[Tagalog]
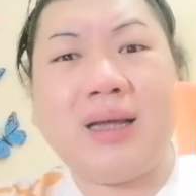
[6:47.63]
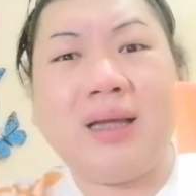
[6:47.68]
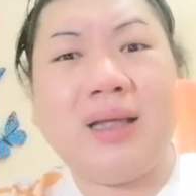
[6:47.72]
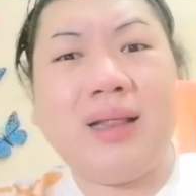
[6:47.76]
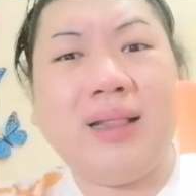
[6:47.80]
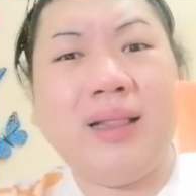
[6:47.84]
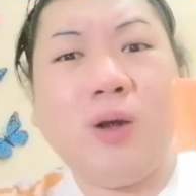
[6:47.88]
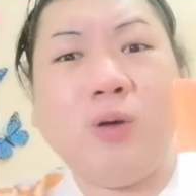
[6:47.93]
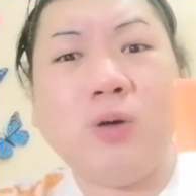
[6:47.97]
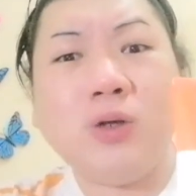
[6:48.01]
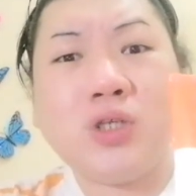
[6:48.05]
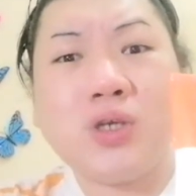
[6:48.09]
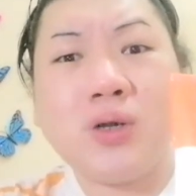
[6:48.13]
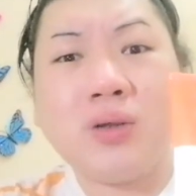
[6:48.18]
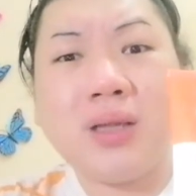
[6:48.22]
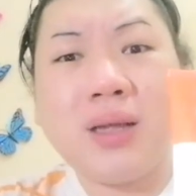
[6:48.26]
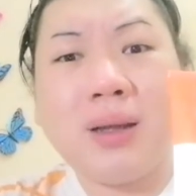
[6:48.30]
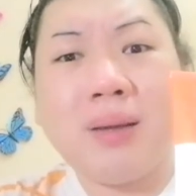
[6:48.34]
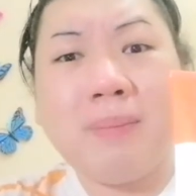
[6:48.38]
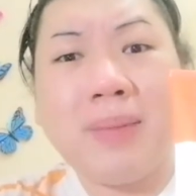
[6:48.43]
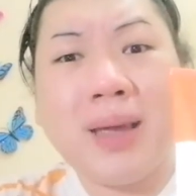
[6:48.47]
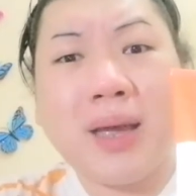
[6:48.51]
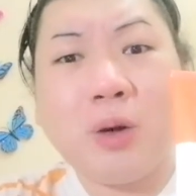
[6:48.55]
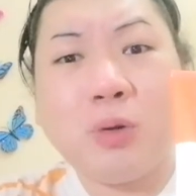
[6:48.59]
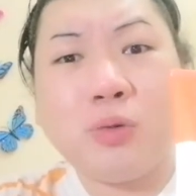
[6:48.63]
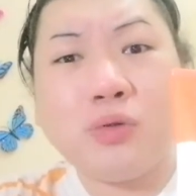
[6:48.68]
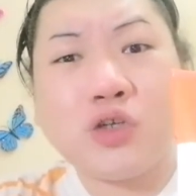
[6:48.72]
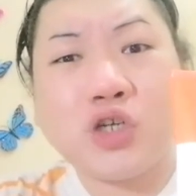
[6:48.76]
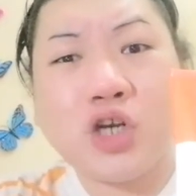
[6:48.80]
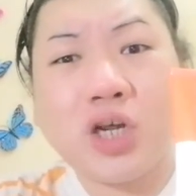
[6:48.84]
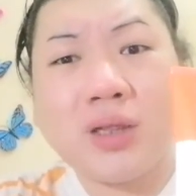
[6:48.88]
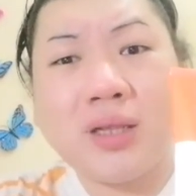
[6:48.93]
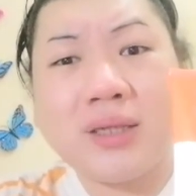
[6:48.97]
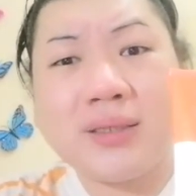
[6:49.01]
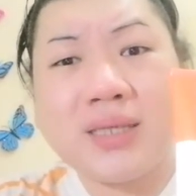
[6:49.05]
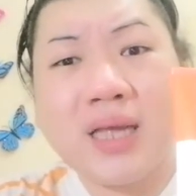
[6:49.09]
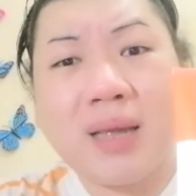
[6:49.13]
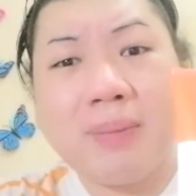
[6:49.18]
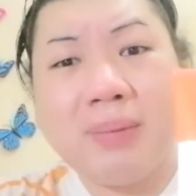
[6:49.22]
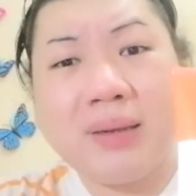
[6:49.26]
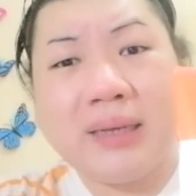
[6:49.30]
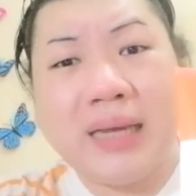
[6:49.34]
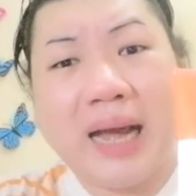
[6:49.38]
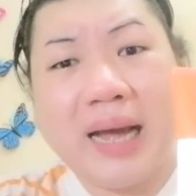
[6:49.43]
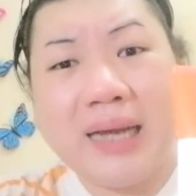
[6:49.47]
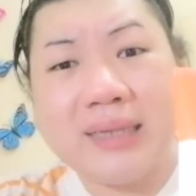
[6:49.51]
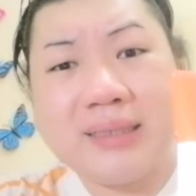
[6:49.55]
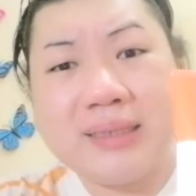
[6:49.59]
lotion na meron tranexamic
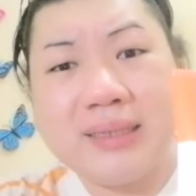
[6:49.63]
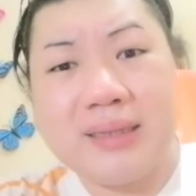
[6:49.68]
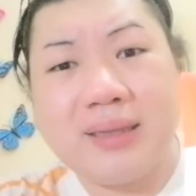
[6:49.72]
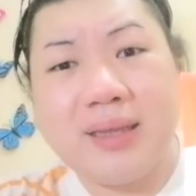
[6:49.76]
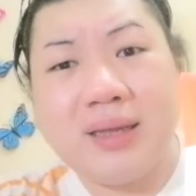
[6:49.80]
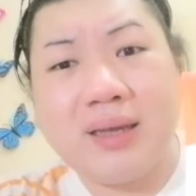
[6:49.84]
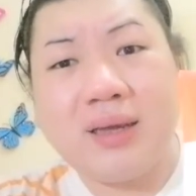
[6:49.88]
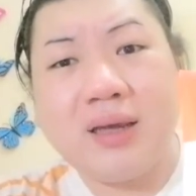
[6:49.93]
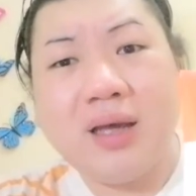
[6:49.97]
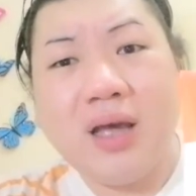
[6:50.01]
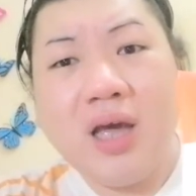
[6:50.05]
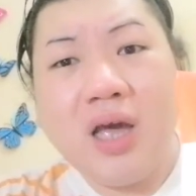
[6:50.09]
acid eh.